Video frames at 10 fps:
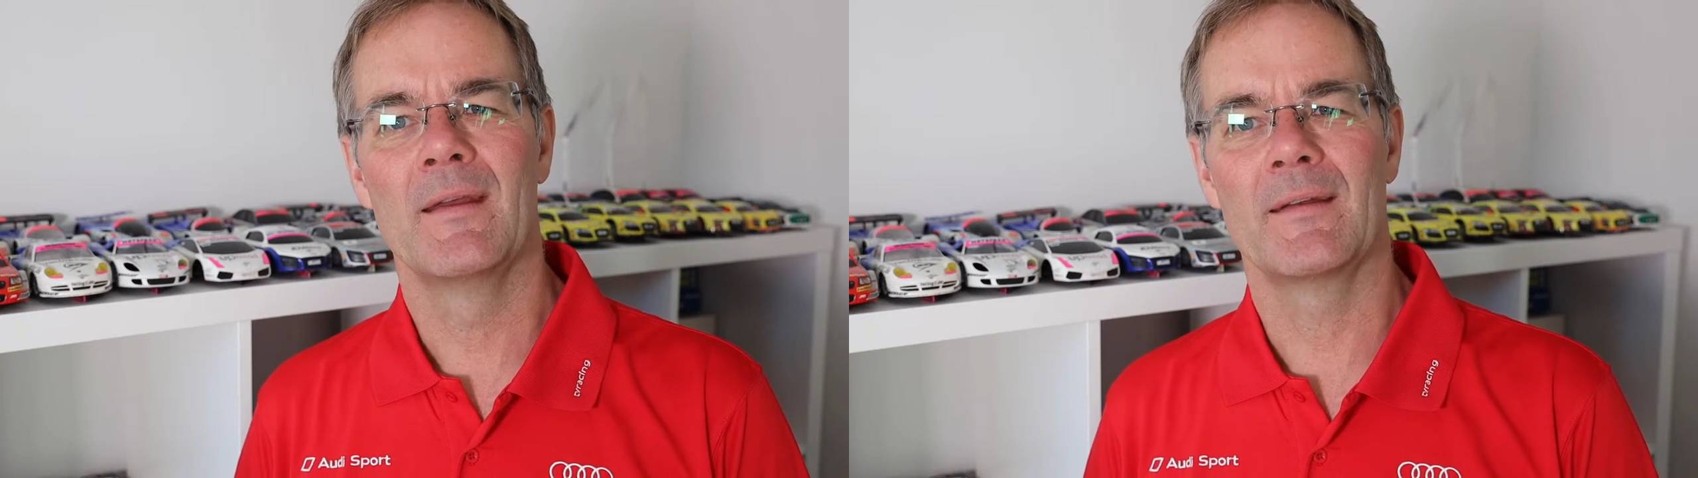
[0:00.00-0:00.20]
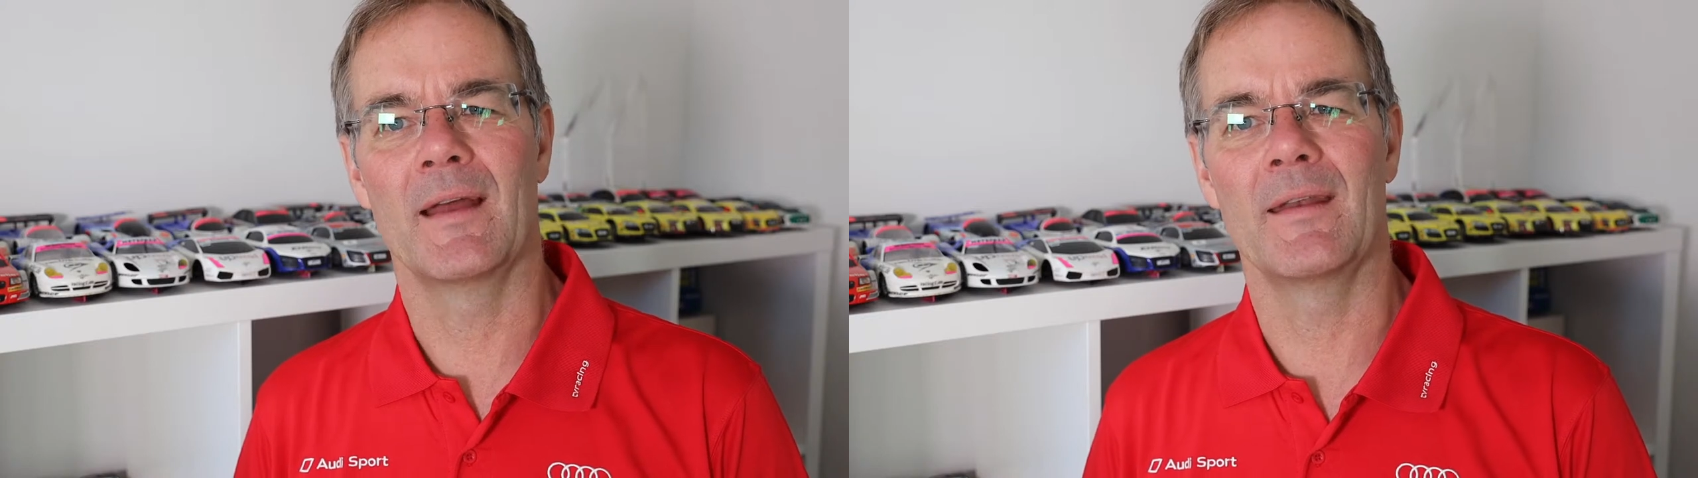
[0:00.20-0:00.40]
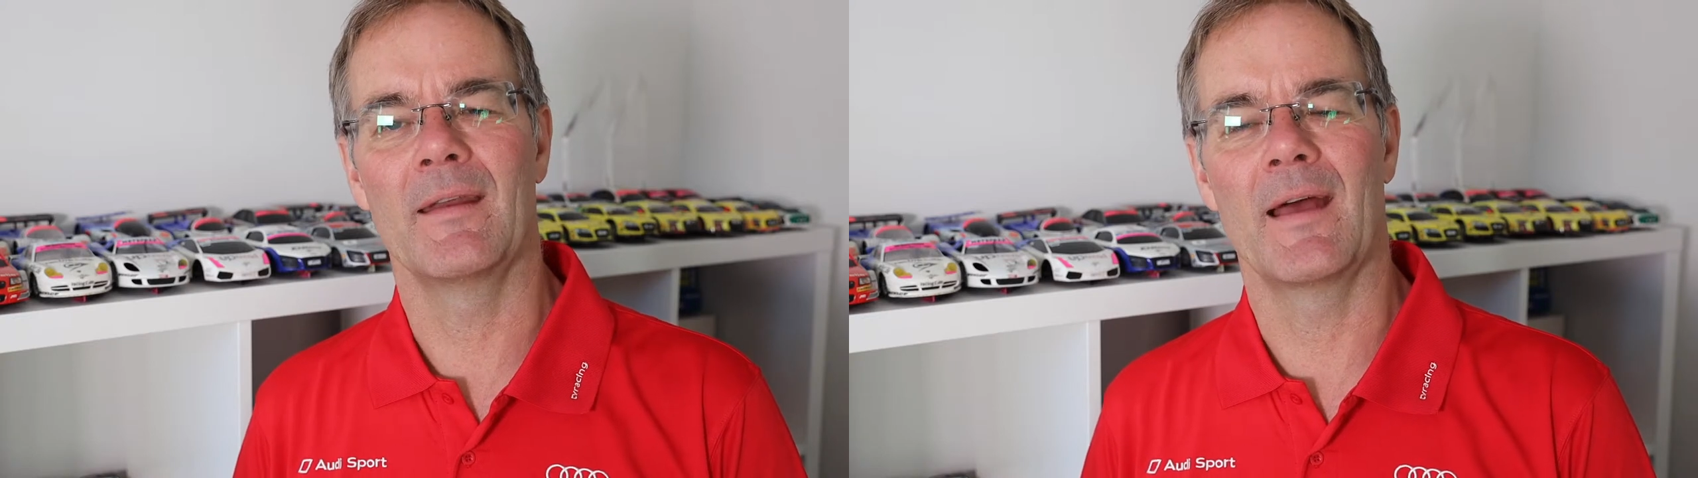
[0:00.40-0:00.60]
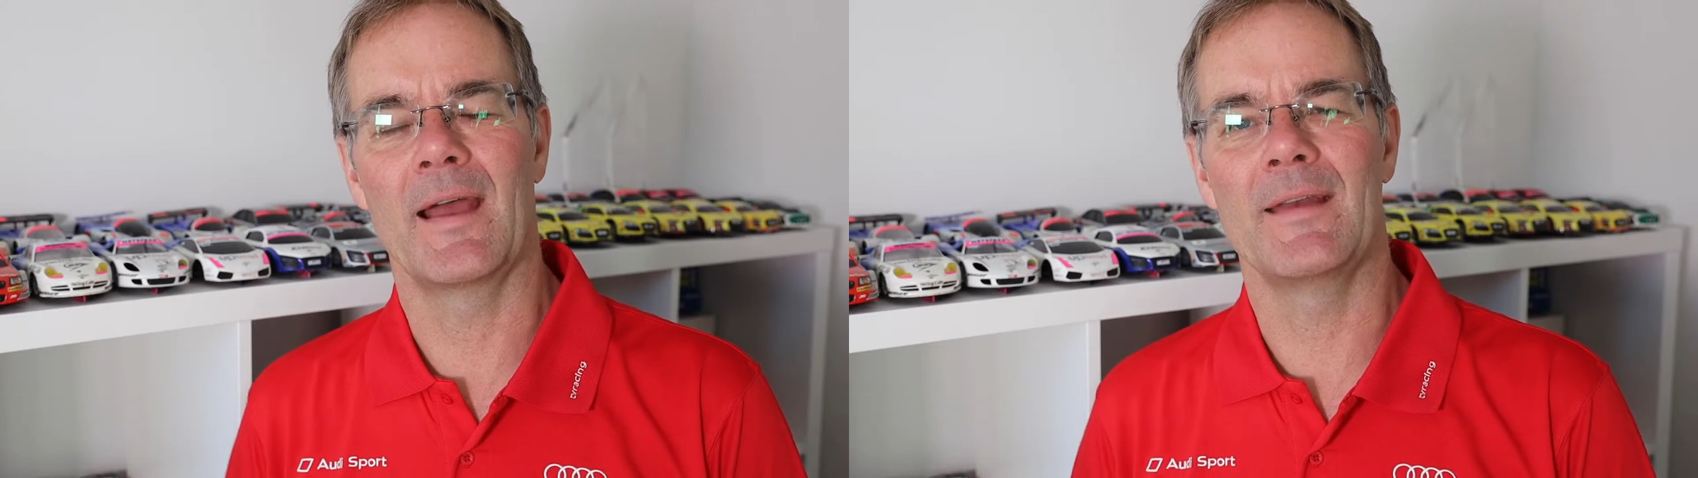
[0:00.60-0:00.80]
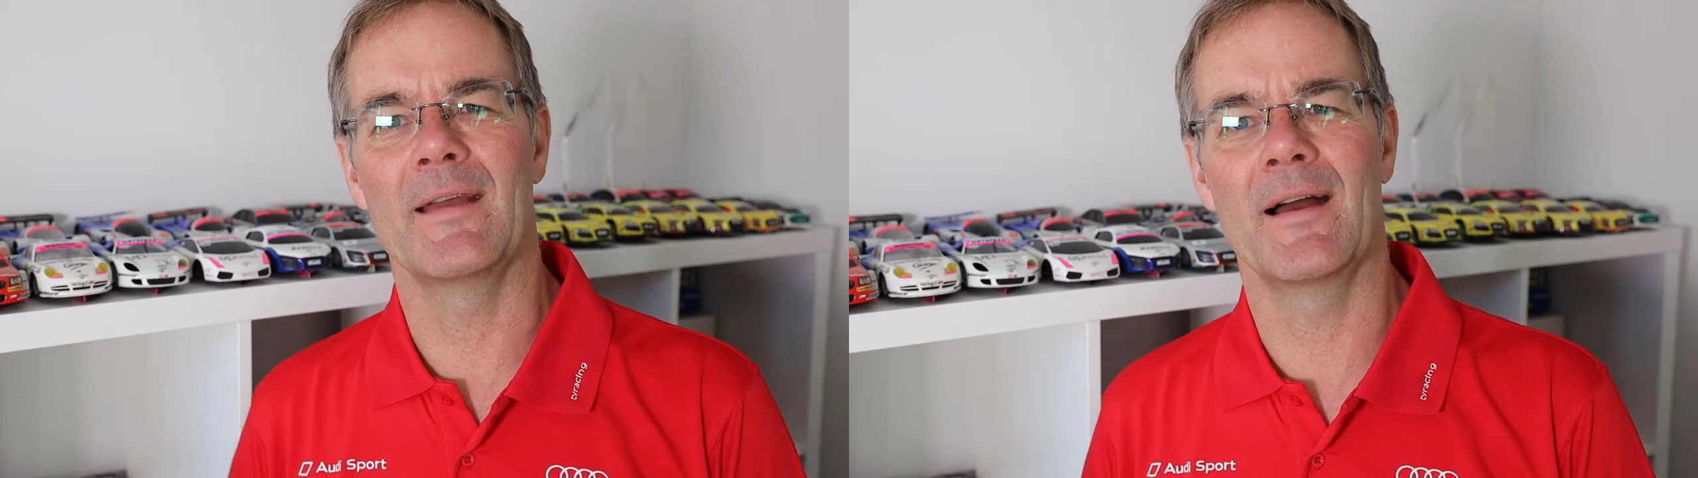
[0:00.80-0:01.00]
Dann
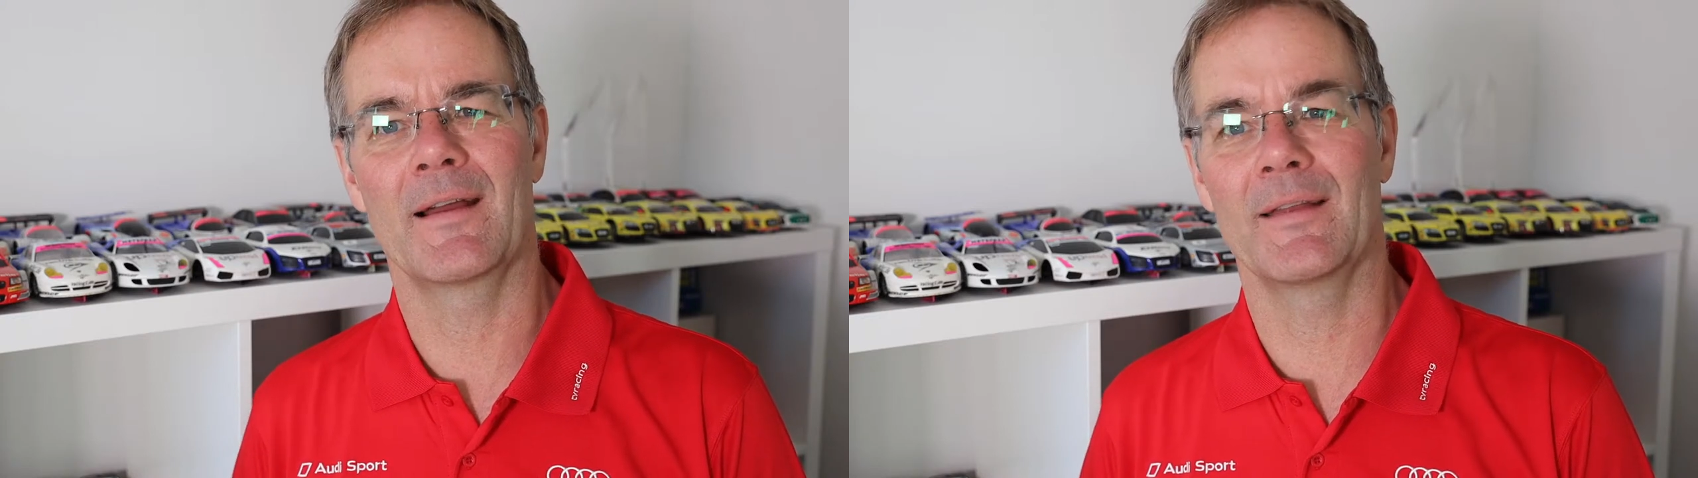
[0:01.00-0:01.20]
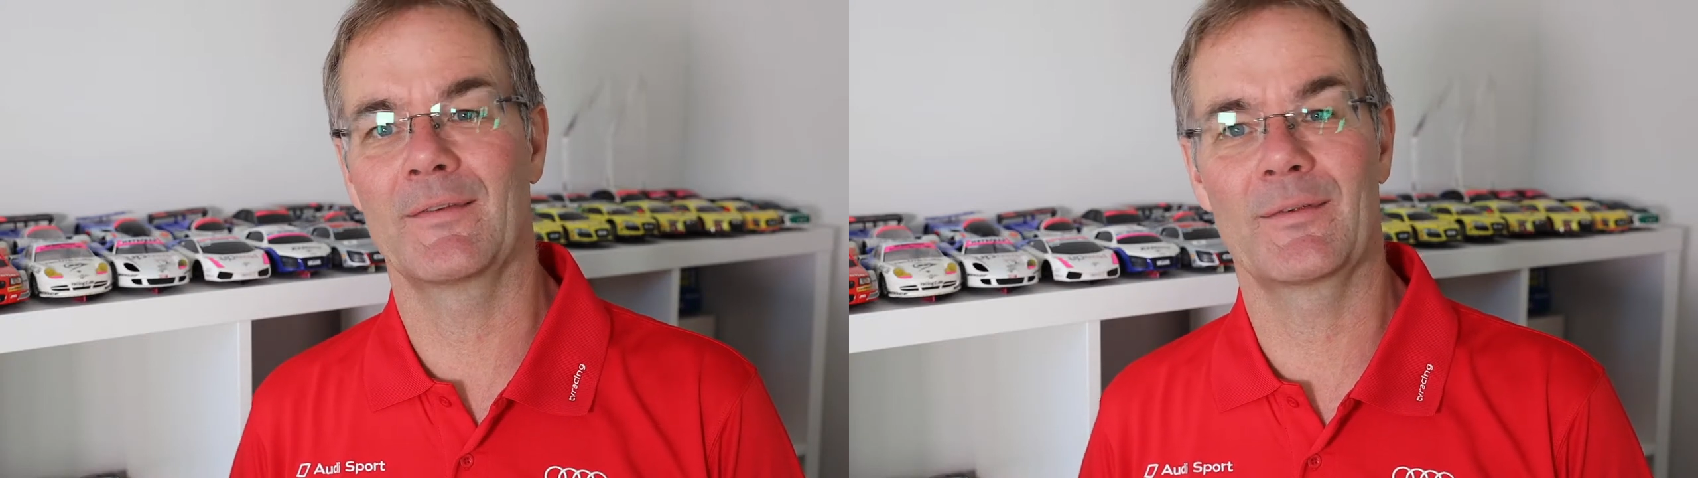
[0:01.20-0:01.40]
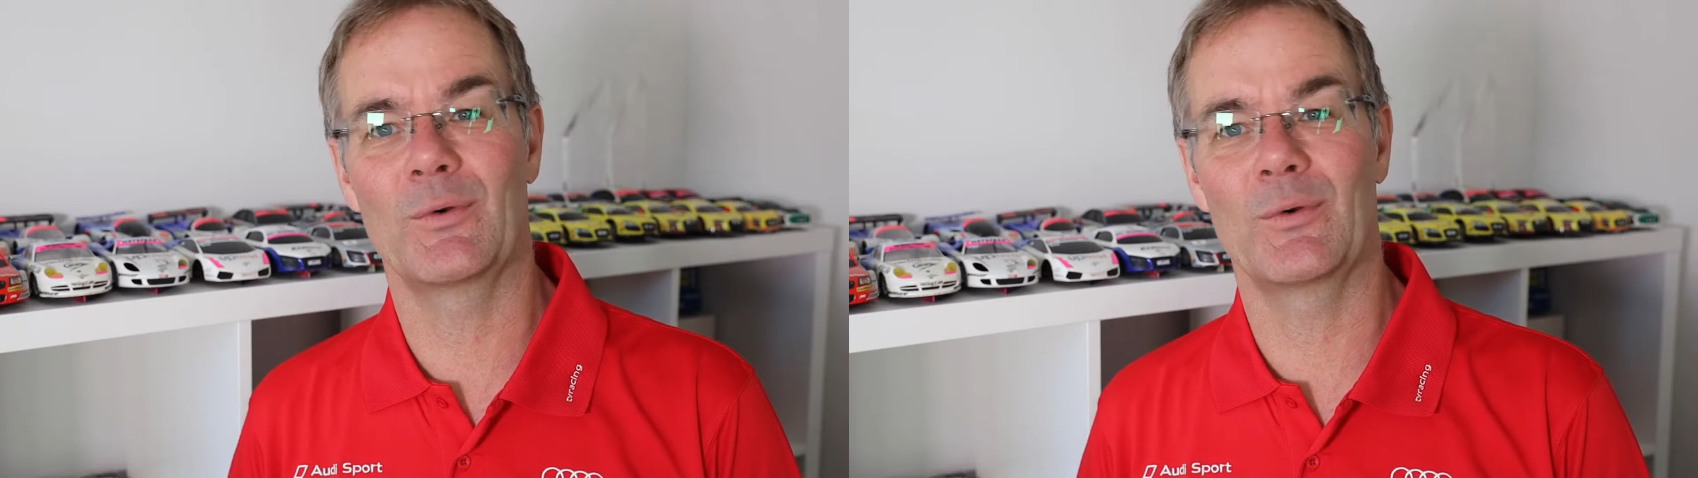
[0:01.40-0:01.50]
ein Jahr ganz